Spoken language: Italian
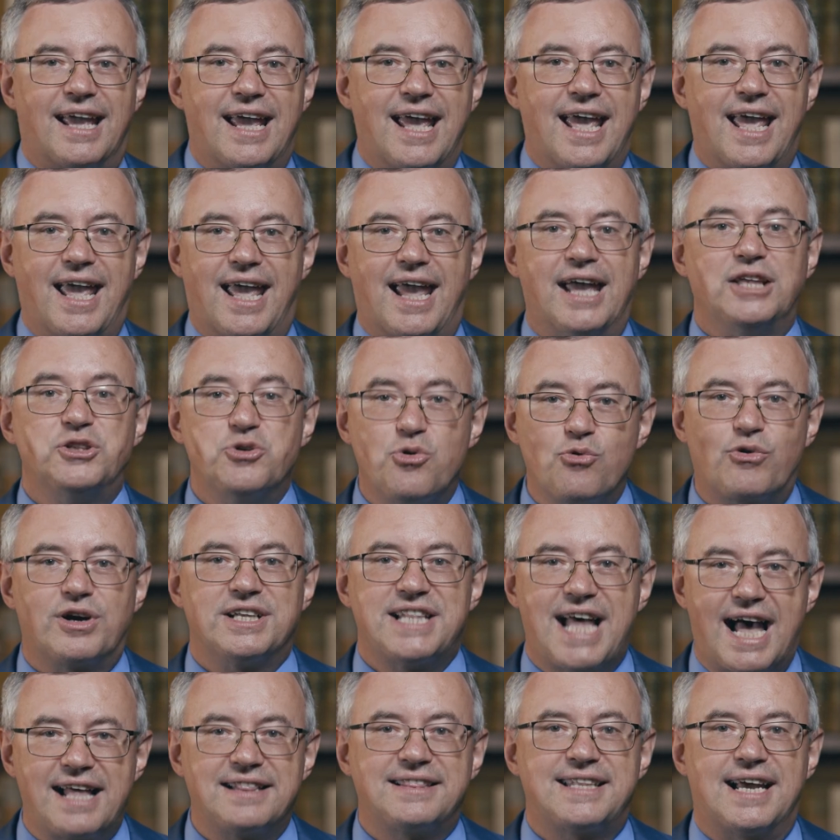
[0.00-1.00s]
E, e, dunque
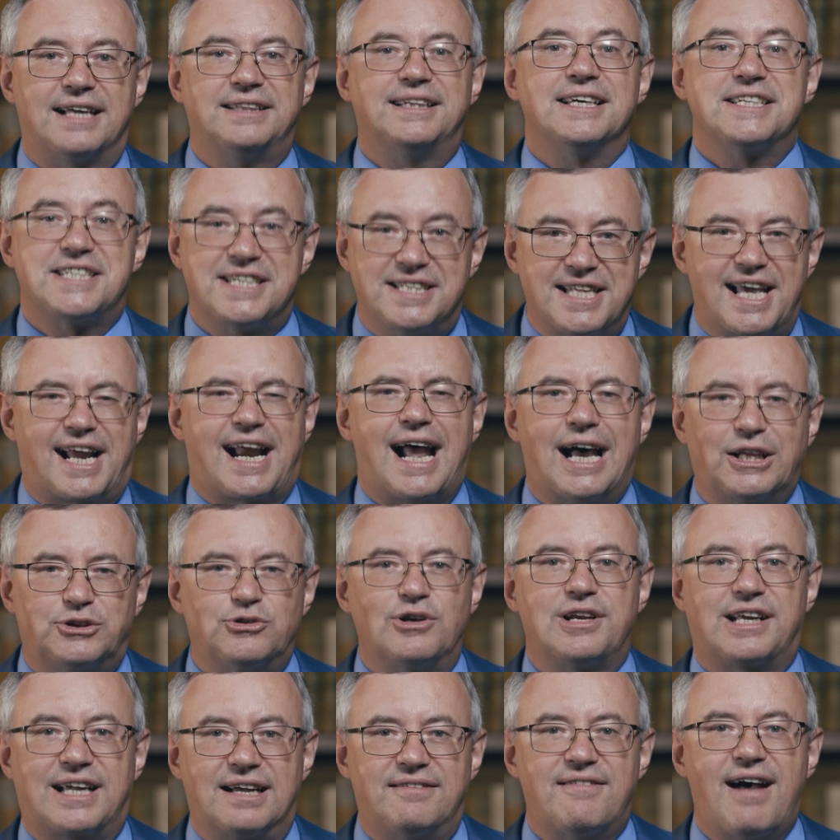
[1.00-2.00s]
Dante ha
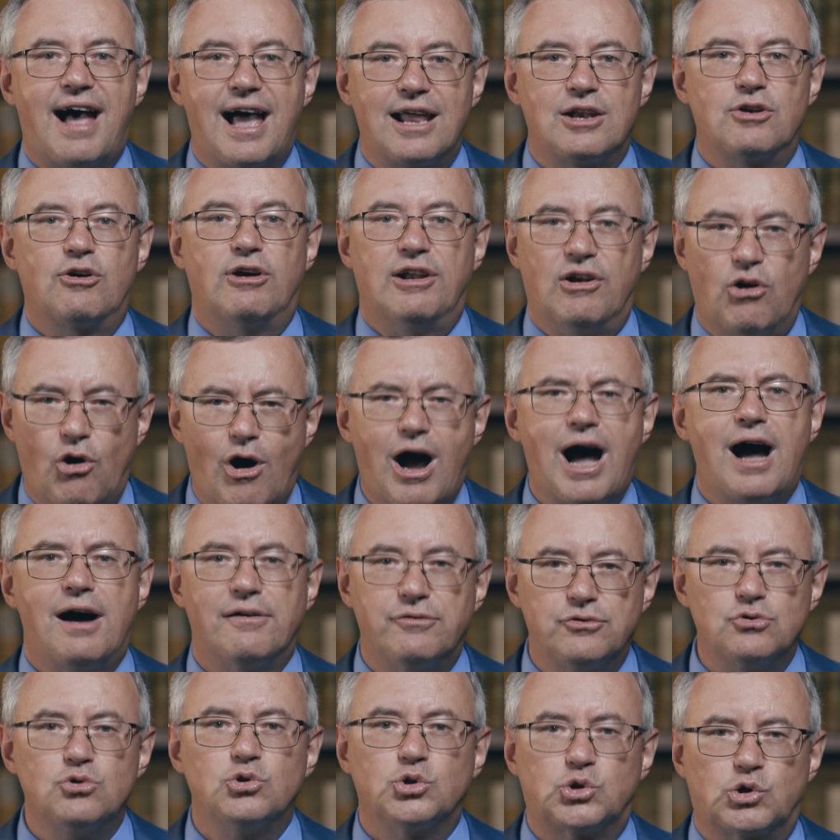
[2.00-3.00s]
desiderato il cavallo e lo ha
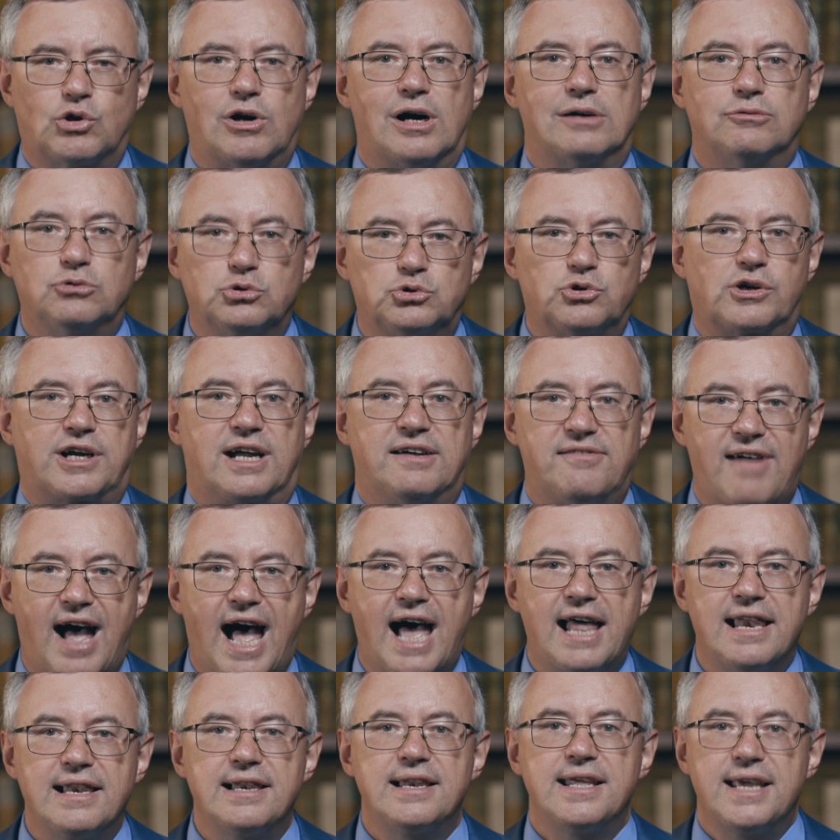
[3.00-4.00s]
avuto, ha avuto
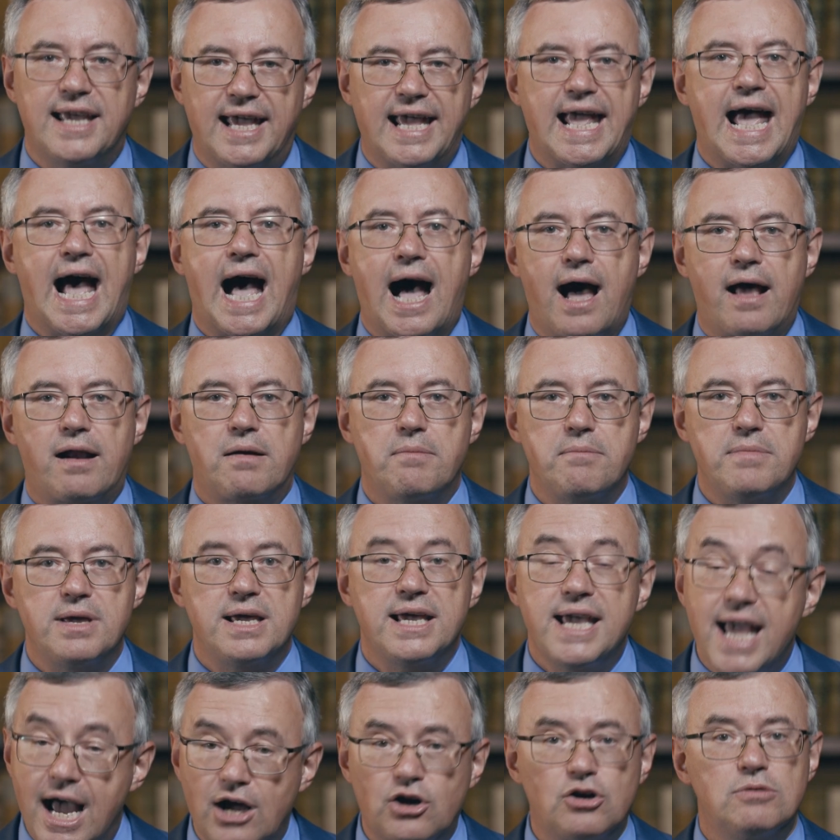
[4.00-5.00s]
cavalli e
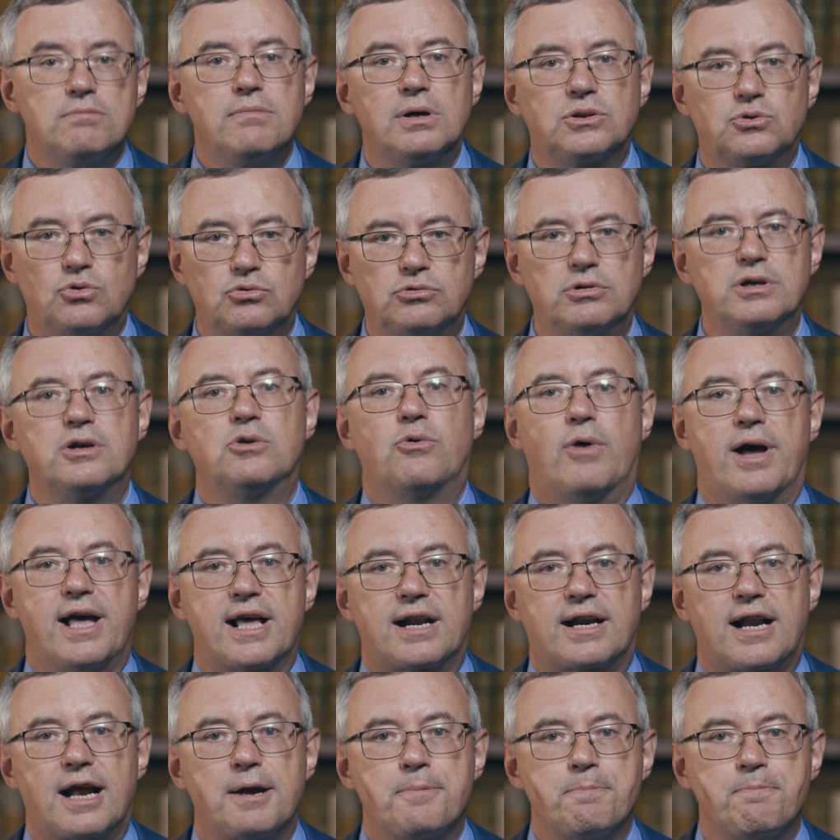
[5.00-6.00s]
armi e ha combattuto in
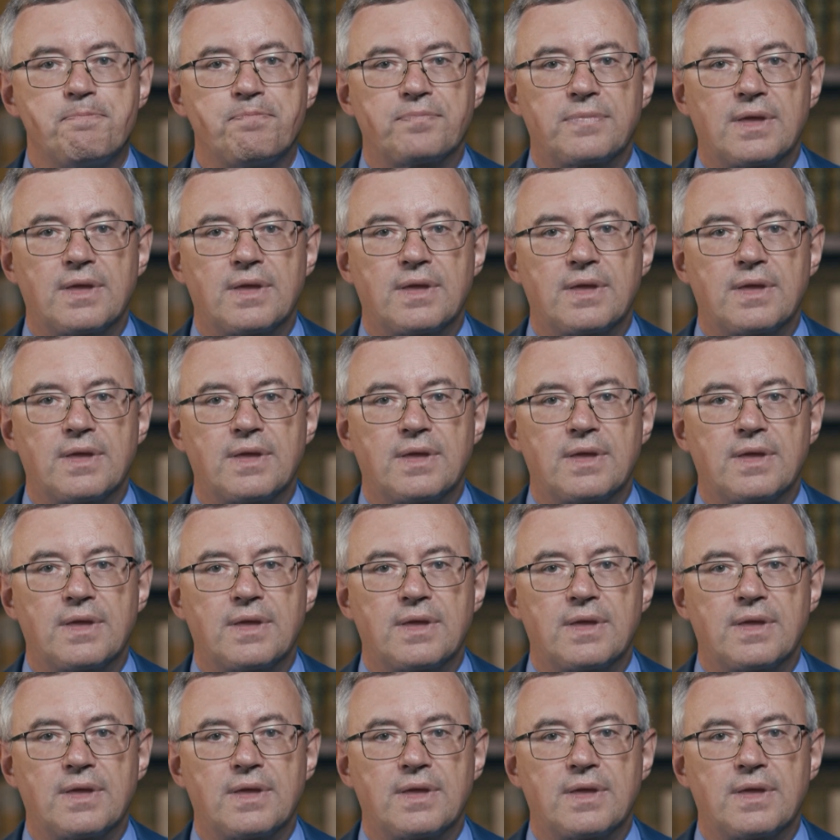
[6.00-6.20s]
guerra